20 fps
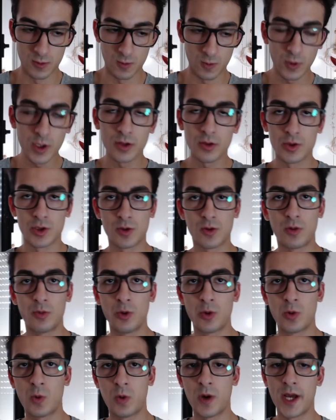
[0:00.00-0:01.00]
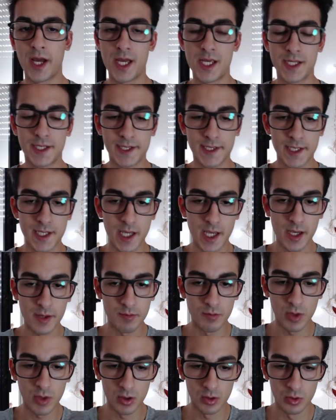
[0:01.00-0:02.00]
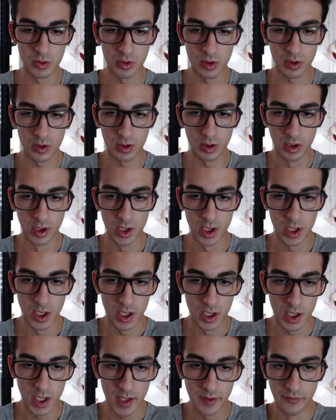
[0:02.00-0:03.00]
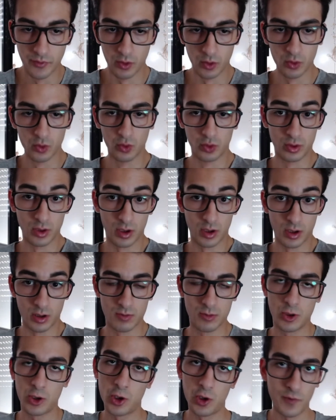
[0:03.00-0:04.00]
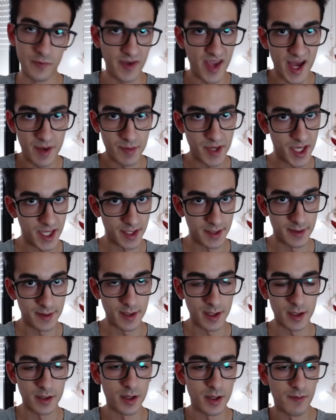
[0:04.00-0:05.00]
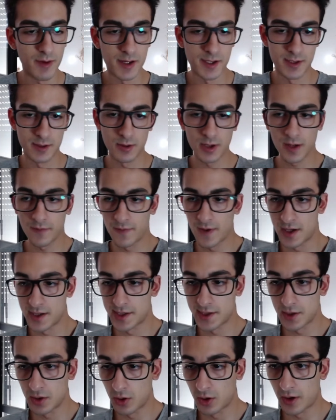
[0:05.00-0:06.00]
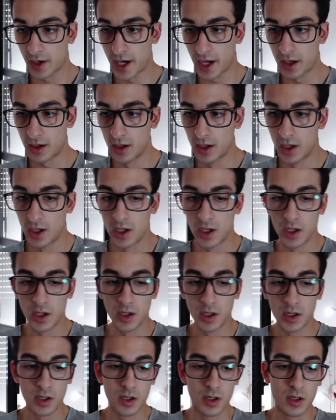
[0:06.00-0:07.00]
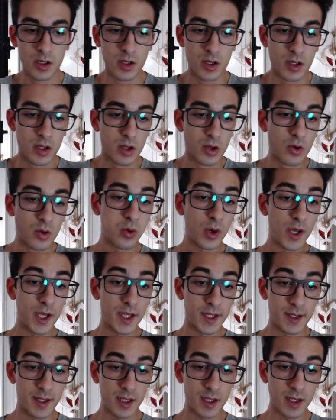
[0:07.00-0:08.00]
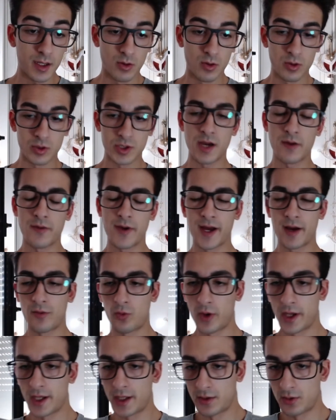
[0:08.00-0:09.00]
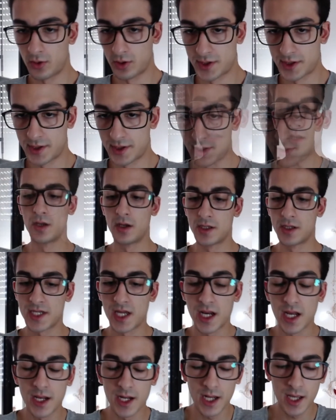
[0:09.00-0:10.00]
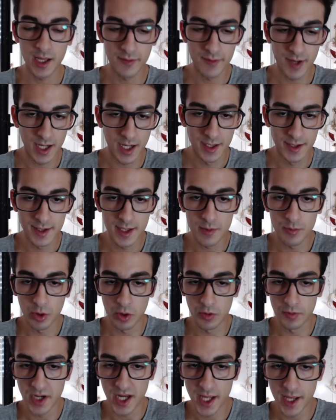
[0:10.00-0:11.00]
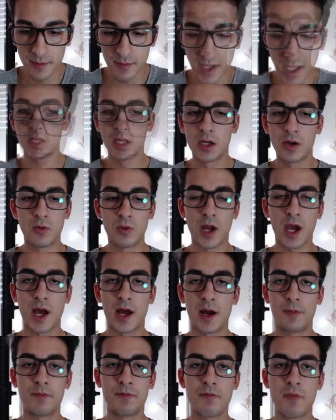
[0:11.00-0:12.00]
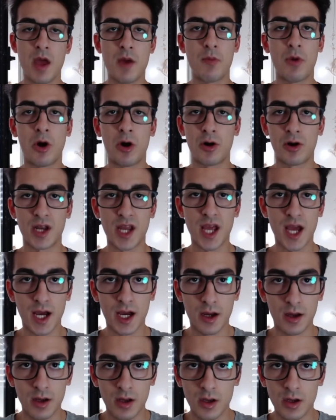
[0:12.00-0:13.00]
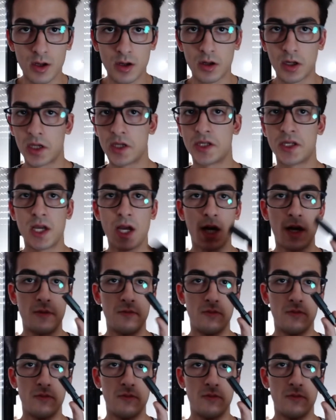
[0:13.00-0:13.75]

Windows comunque si è molto evoluto ovviamente da versione a versione. Quindi cosa fa Windows se rileva dei problemi in una memoria che sia